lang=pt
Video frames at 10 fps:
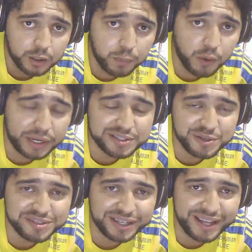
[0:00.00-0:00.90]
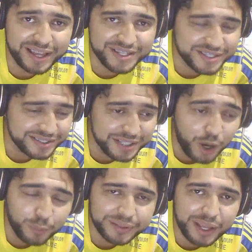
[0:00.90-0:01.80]
Bom, Nação Celeste,
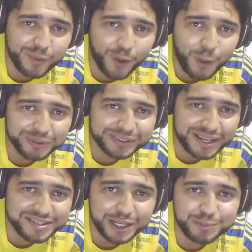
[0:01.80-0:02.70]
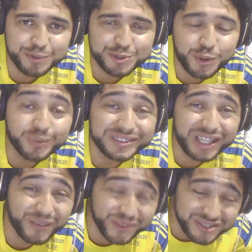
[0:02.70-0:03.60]
não tem como trazermos
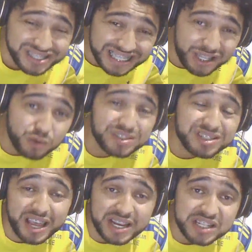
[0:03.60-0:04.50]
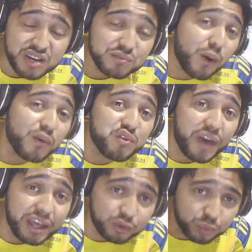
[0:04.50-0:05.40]
conteúdos que não sejam
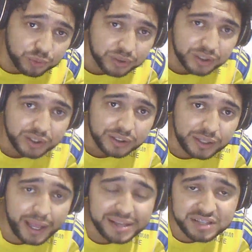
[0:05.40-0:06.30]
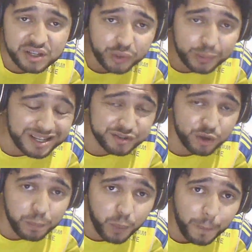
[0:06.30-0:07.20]
envolvendo né, essa
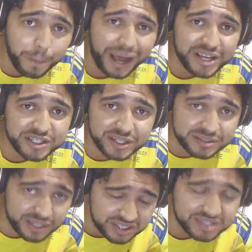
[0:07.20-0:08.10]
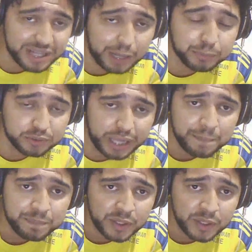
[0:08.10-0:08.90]
informação bombástica deste sábado, né?